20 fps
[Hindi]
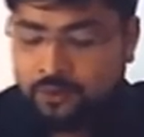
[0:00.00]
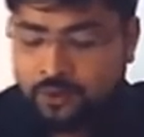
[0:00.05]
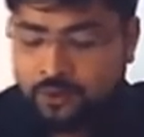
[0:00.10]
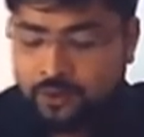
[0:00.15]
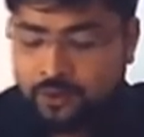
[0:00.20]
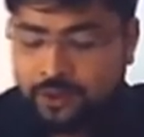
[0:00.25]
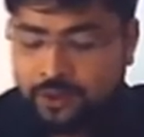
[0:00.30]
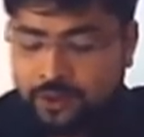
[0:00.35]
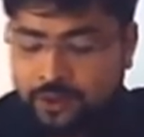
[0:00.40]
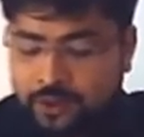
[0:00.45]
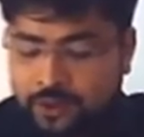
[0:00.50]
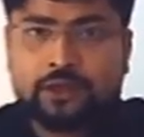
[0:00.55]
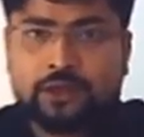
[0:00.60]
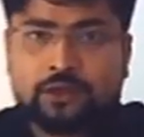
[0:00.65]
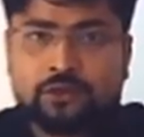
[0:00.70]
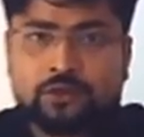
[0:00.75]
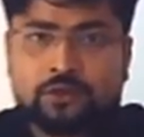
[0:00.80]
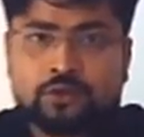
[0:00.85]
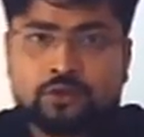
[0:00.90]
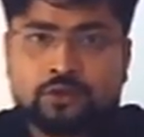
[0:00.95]
ये थी
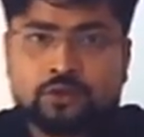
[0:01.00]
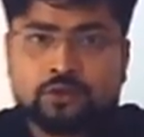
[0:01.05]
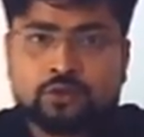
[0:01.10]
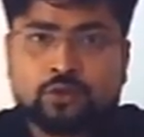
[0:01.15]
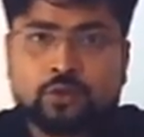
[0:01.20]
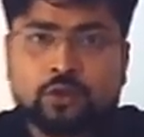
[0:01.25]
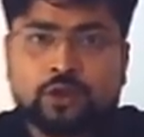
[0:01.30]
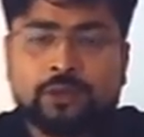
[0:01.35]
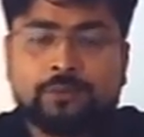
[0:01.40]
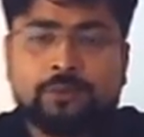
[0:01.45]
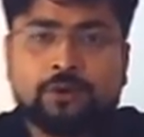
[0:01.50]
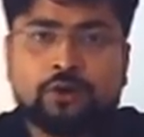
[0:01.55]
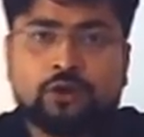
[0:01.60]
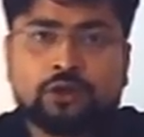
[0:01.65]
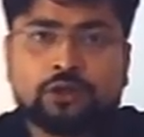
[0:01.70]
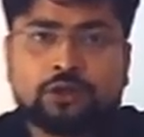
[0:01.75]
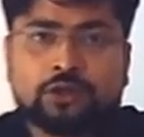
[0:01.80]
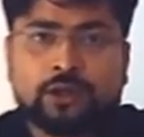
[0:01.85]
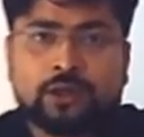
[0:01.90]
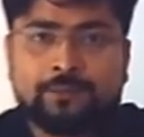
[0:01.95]
थोड़ी
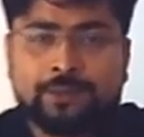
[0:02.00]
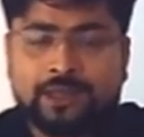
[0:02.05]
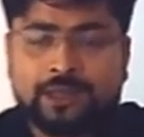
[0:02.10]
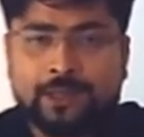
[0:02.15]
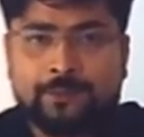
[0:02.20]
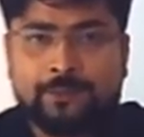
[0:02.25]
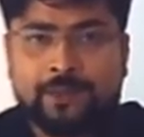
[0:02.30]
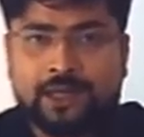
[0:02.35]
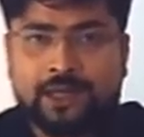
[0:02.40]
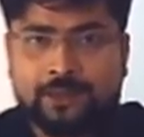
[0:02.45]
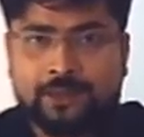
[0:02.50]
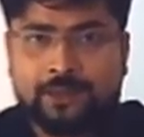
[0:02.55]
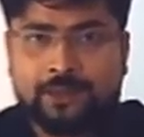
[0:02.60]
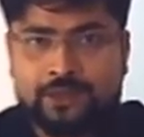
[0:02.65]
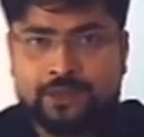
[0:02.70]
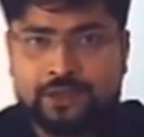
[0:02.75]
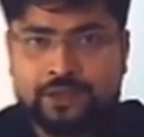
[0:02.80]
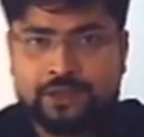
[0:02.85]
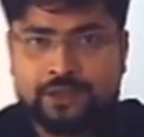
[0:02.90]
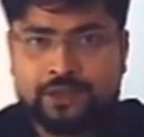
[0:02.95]
बहुत कवि के बारे
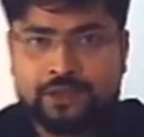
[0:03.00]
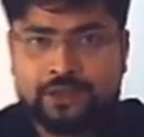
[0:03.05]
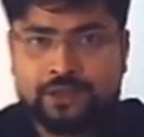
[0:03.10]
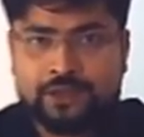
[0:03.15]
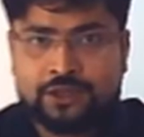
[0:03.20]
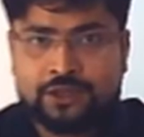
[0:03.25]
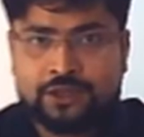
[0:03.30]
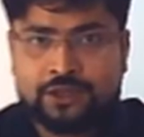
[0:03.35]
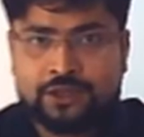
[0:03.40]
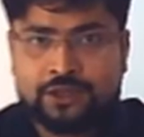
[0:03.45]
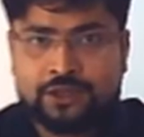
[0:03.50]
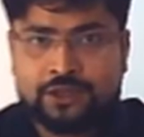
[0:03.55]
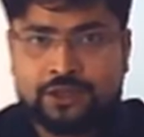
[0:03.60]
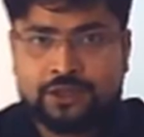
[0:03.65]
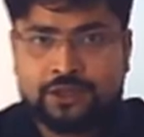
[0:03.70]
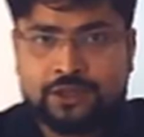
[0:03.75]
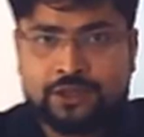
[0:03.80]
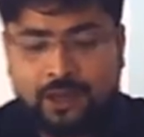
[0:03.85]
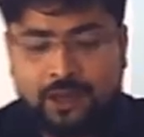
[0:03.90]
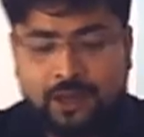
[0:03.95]
में जानकारी
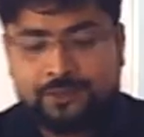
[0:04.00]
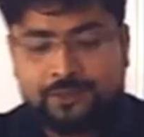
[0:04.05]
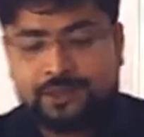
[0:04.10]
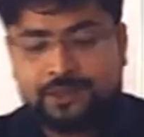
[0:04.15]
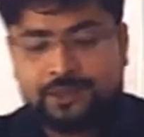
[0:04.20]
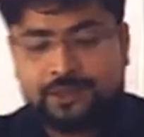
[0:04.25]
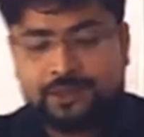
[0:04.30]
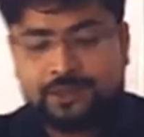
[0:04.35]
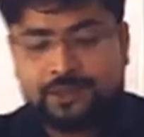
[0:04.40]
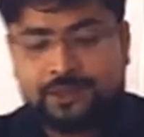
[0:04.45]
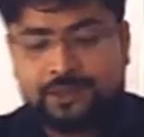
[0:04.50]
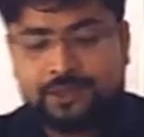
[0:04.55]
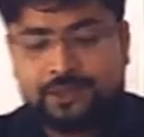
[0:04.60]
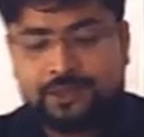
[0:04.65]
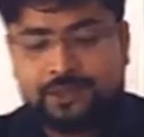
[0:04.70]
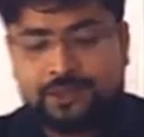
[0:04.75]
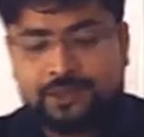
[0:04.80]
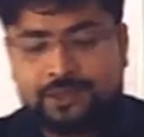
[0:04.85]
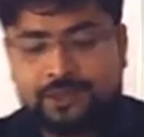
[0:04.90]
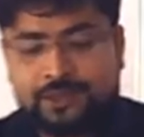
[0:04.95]
अभी जाते हैं
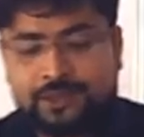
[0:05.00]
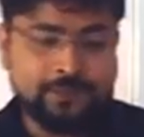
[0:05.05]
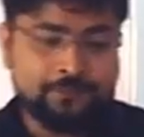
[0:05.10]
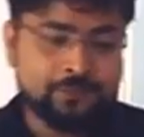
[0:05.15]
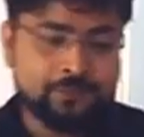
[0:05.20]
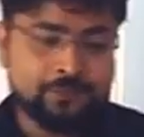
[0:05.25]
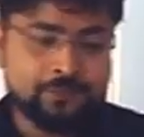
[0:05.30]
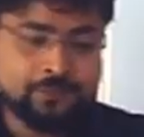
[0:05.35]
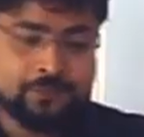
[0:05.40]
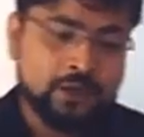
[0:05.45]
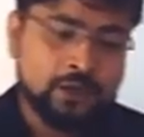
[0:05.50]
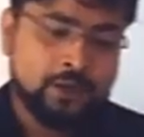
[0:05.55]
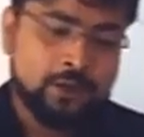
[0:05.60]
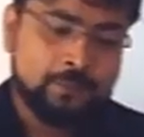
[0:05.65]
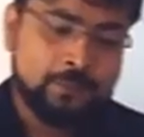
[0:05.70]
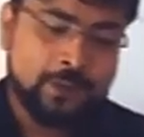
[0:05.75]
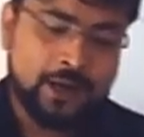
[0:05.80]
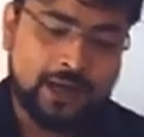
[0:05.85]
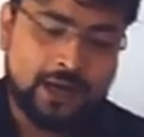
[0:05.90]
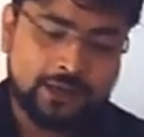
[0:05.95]
पाठ में
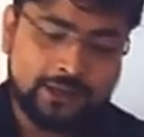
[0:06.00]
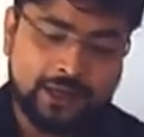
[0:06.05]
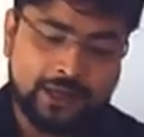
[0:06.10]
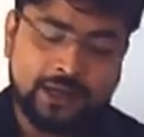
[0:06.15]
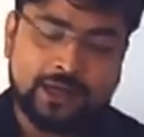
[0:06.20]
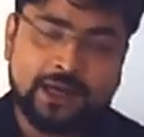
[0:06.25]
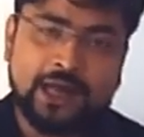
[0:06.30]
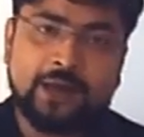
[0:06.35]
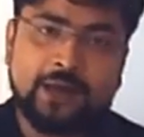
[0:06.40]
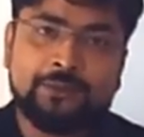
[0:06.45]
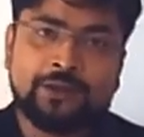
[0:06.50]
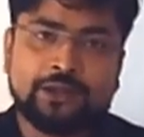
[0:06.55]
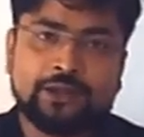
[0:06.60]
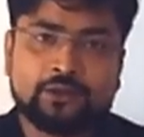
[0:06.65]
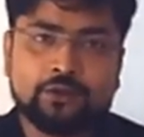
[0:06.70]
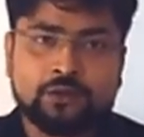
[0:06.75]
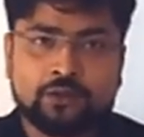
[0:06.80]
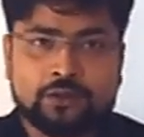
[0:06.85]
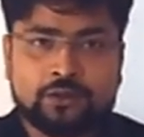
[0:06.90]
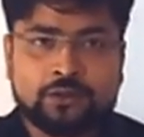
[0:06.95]
पाठ का नाम है
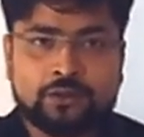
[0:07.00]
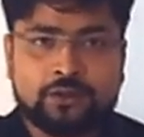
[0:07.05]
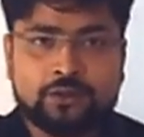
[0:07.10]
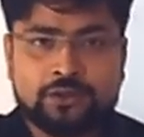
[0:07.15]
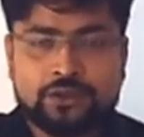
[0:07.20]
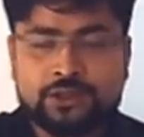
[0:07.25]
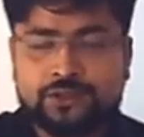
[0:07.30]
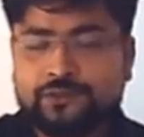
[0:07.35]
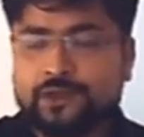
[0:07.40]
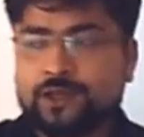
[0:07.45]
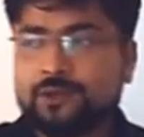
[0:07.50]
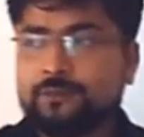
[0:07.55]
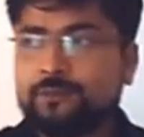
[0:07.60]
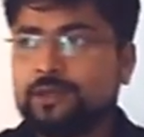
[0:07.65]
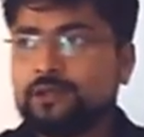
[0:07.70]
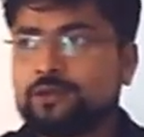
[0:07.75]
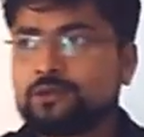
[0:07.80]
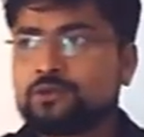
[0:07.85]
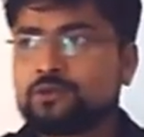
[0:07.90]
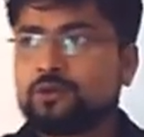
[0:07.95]
दुख जीवन
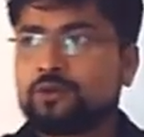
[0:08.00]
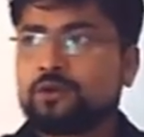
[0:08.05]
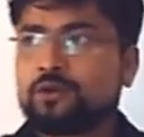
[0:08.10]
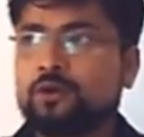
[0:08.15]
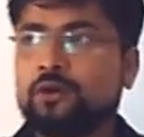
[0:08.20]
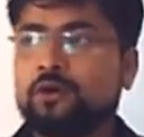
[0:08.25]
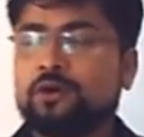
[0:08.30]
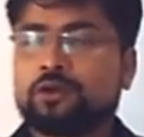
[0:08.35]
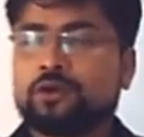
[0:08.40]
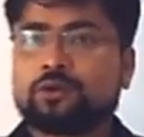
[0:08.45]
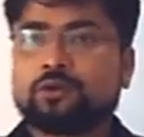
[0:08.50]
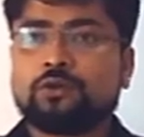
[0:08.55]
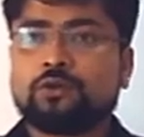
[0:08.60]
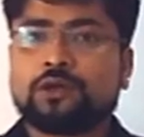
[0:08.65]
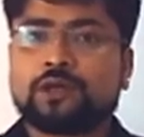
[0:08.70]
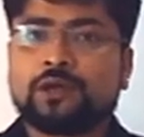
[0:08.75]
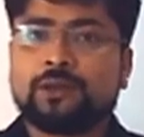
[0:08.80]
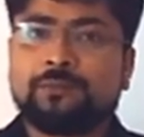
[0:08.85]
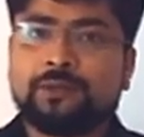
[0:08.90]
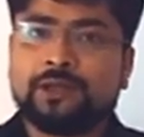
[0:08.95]
में सुख और
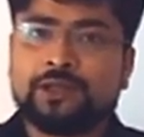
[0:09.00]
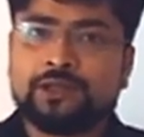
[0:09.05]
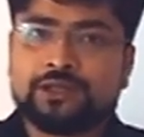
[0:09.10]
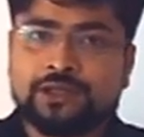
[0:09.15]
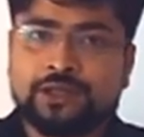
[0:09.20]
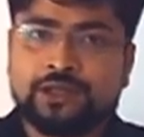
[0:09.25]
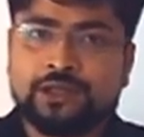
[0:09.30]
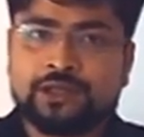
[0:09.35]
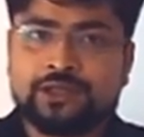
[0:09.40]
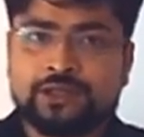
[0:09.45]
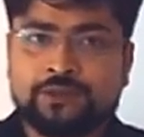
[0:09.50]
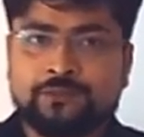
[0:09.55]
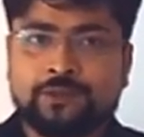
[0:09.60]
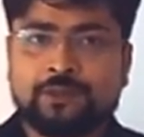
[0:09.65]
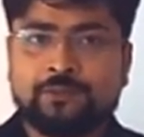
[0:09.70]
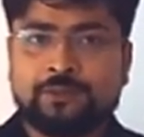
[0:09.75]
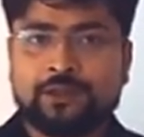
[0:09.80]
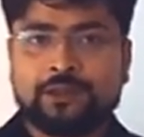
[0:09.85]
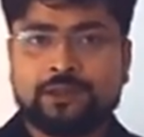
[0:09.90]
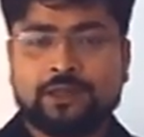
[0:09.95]
दुख के मेल से ही
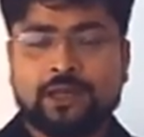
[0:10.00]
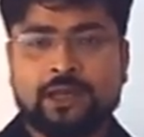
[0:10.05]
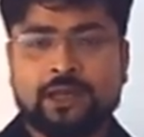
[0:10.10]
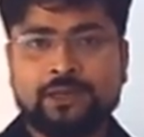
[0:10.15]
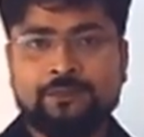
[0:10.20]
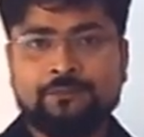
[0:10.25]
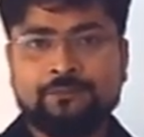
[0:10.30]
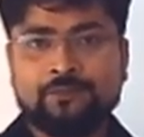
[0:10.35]
जीवन बनता है